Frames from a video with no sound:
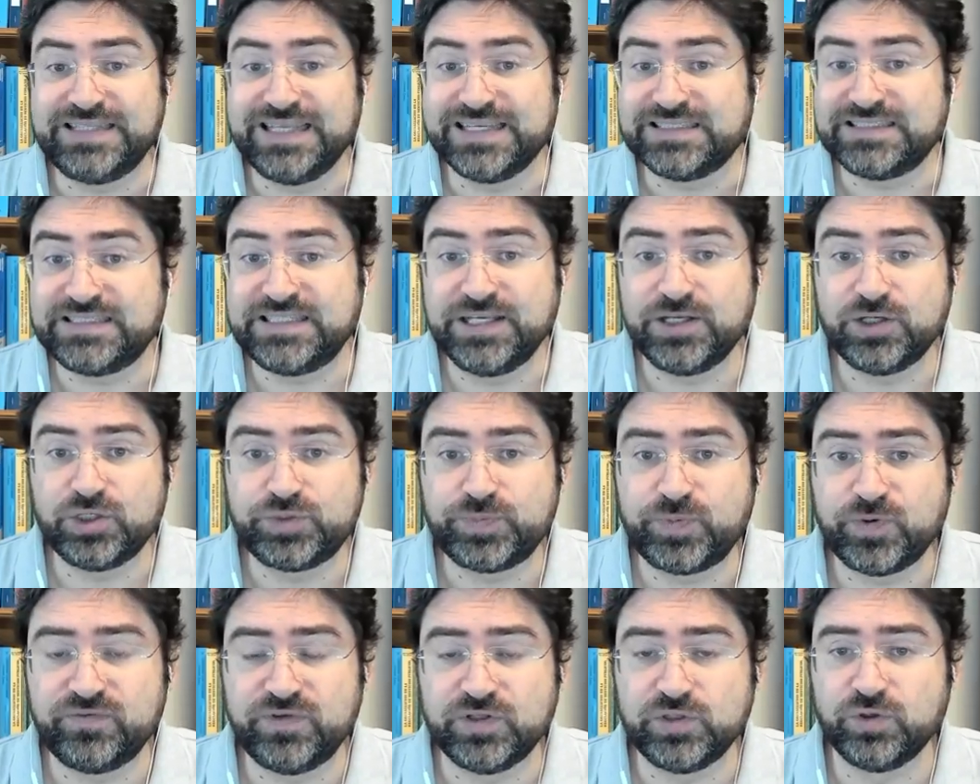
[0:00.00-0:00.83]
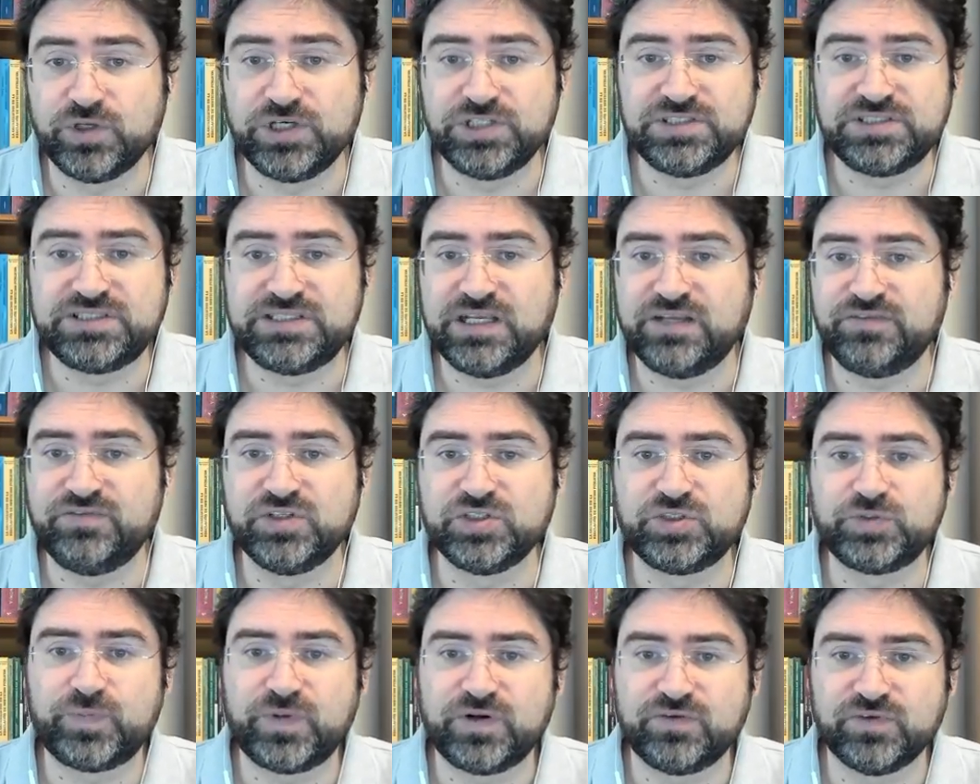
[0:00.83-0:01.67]
Terceiros provedores de
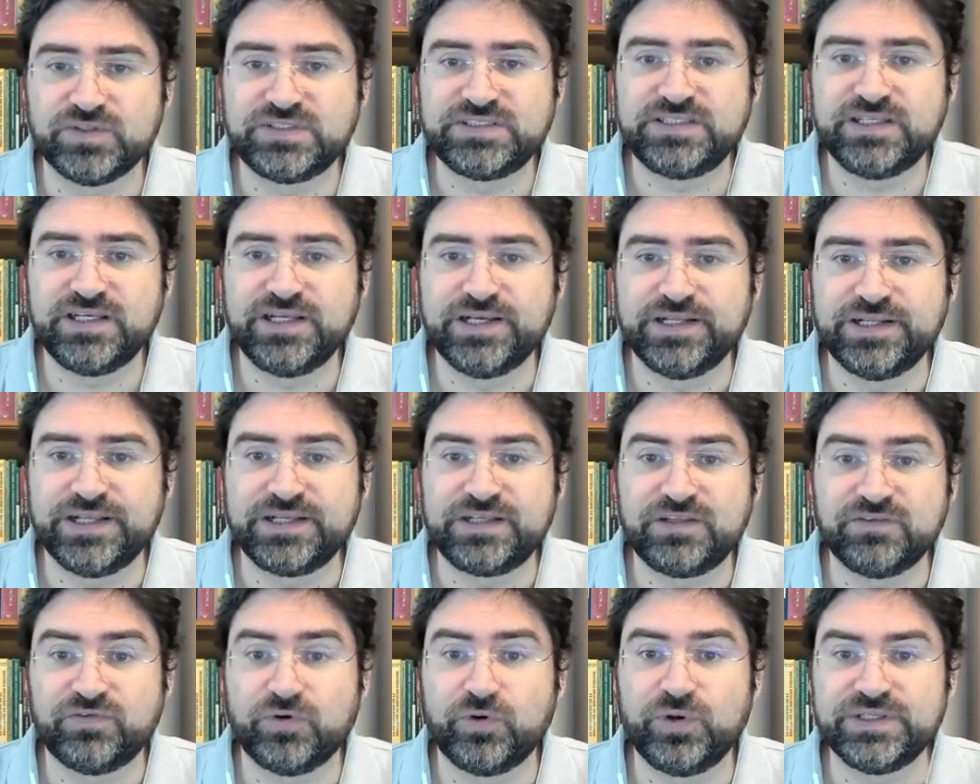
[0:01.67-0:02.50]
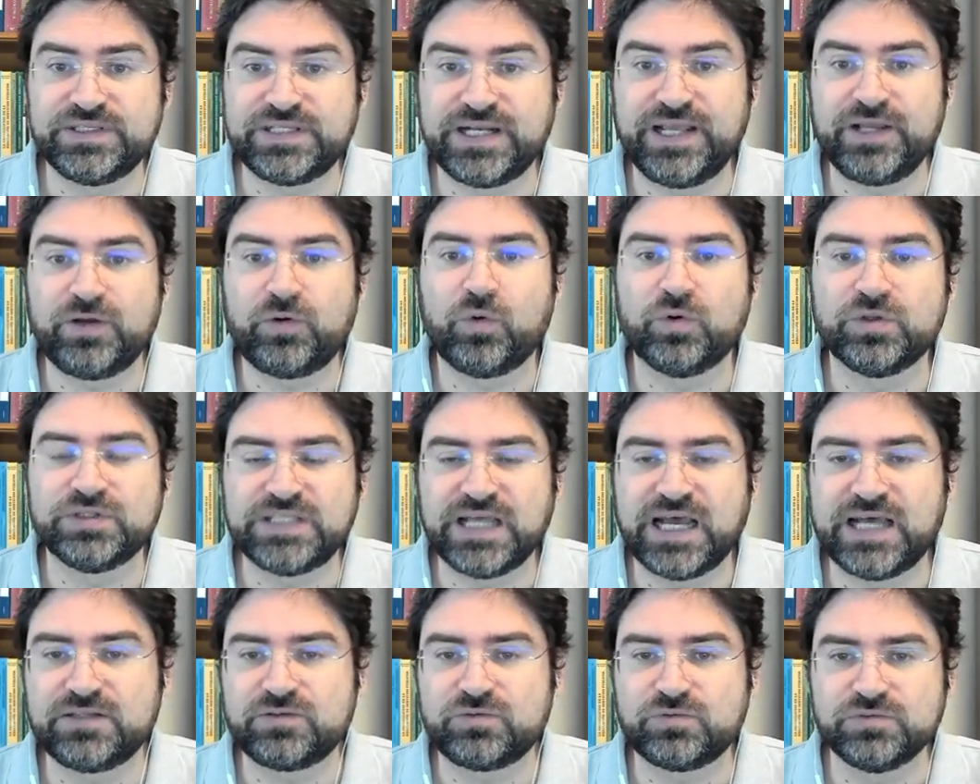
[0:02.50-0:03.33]
serviços para você, né, que vão entrar em
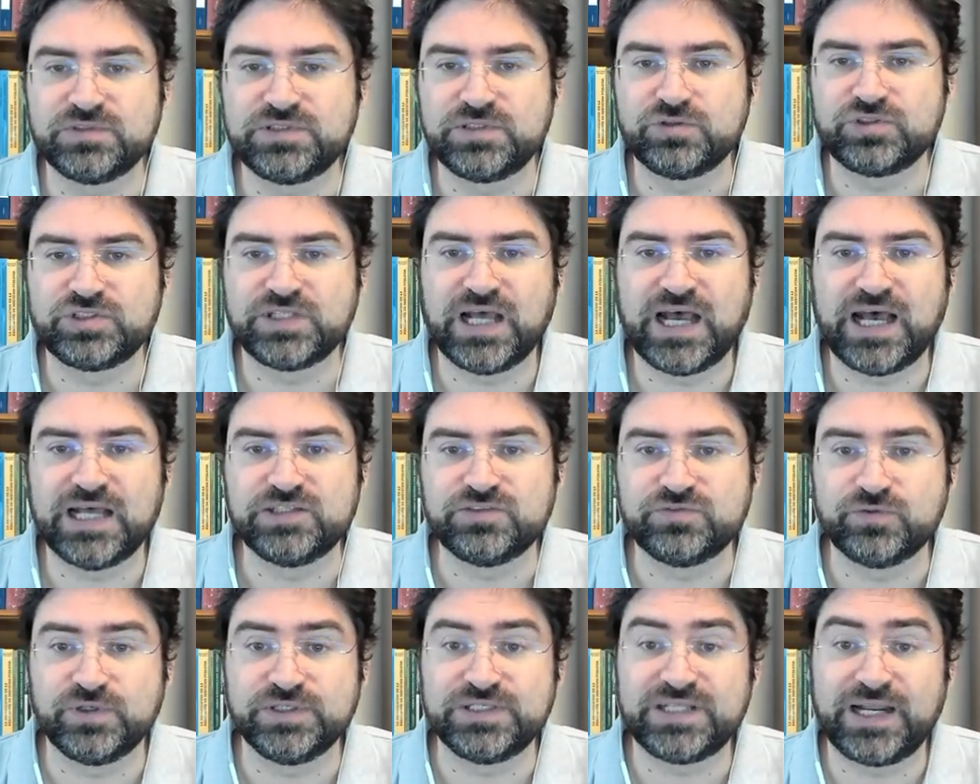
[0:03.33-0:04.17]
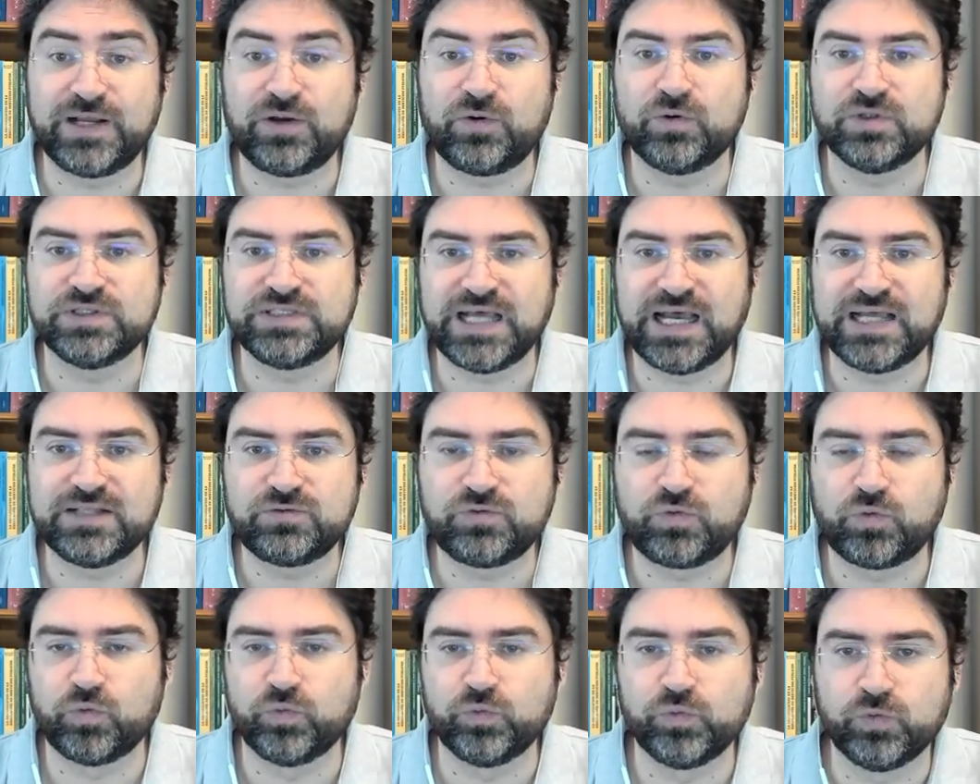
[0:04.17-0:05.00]
contato com seus dados, vão entrar em
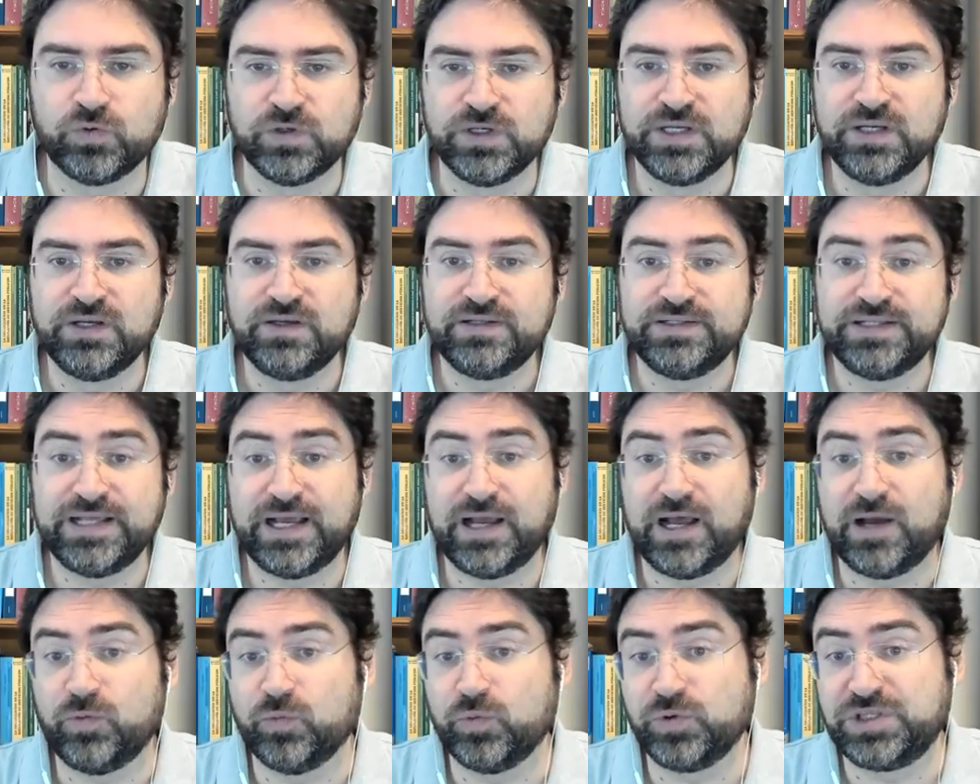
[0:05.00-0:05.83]
contato com né,